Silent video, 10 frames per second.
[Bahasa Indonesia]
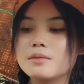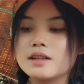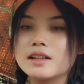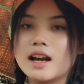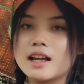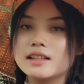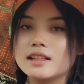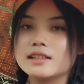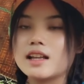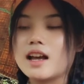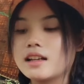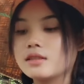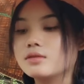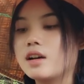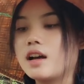tidak merendahkan kita
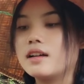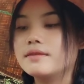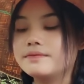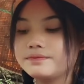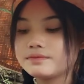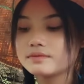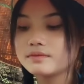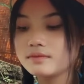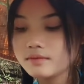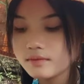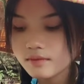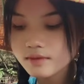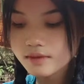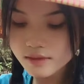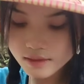gitu ah Mm-mm.
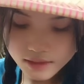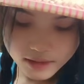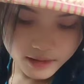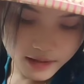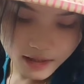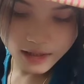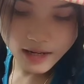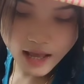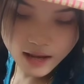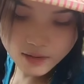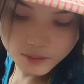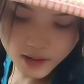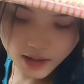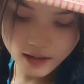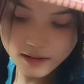ria aku
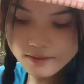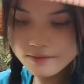mah